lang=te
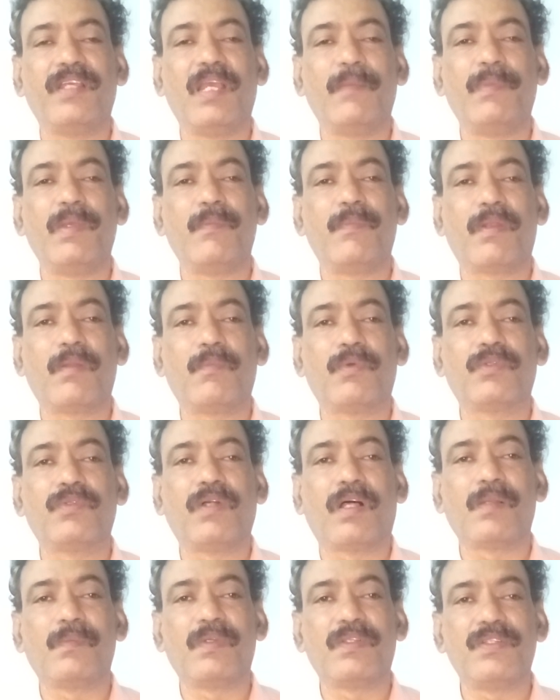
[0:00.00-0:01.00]
ఏపీ ప్రభుత్వం
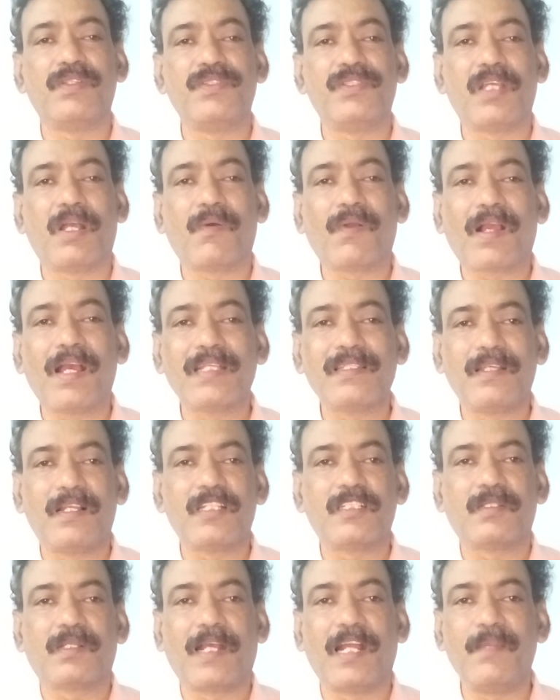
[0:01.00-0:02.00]
అనుమతించే అవకాశాలు
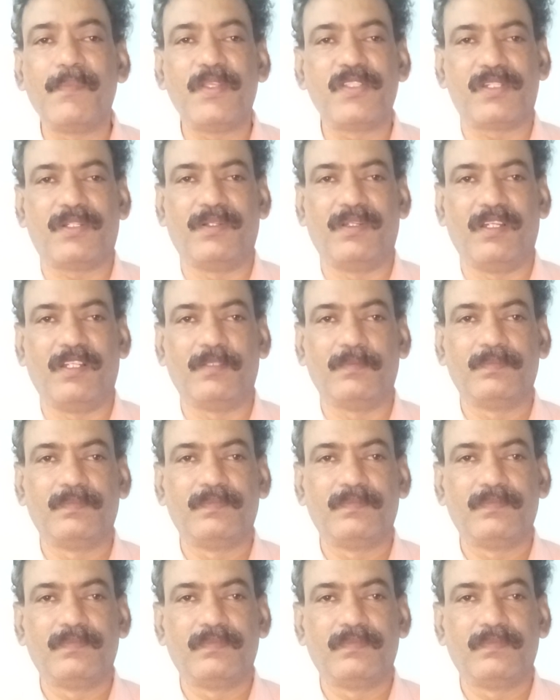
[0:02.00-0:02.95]
కనిపించడం లేదు